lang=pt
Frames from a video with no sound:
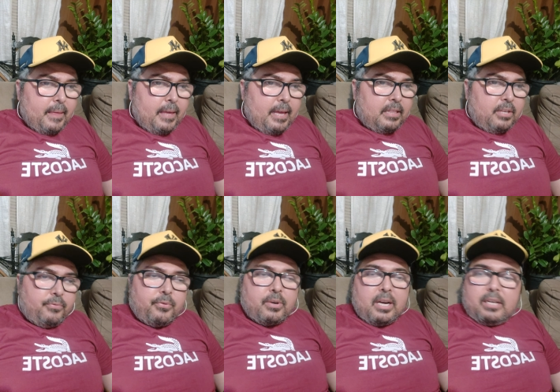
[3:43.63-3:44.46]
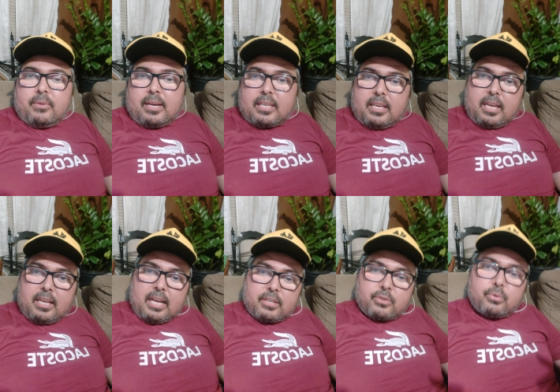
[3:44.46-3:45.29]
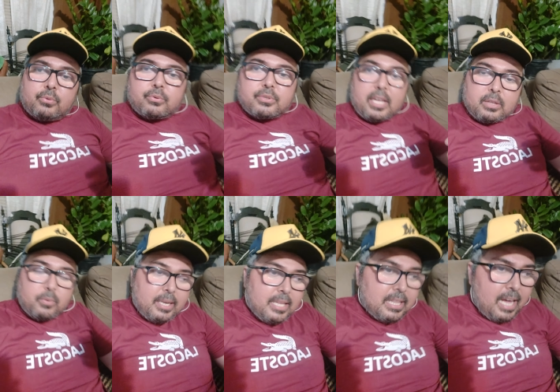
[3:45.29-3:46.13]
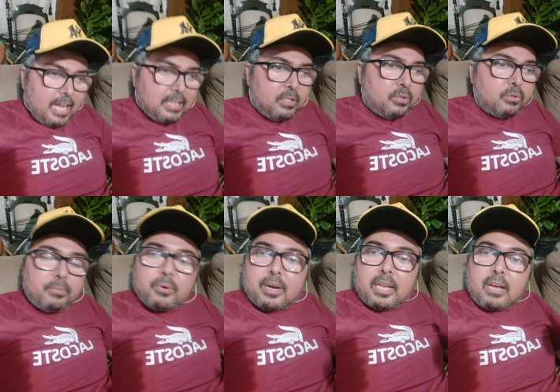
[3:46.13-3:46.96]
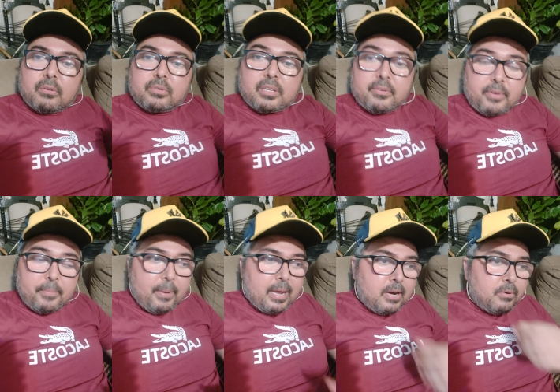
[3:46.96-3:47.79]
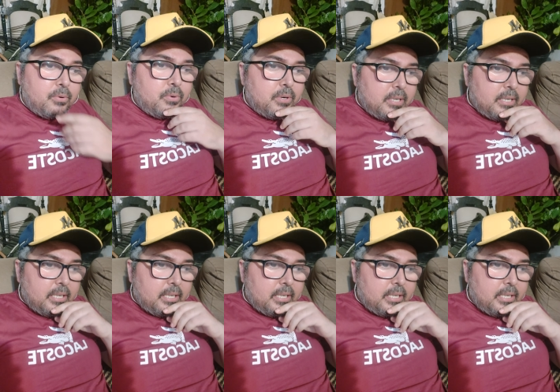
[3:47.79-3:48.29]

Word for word: é, divulgando aqui assuntos da atualidade no meu canal no TV Paraú.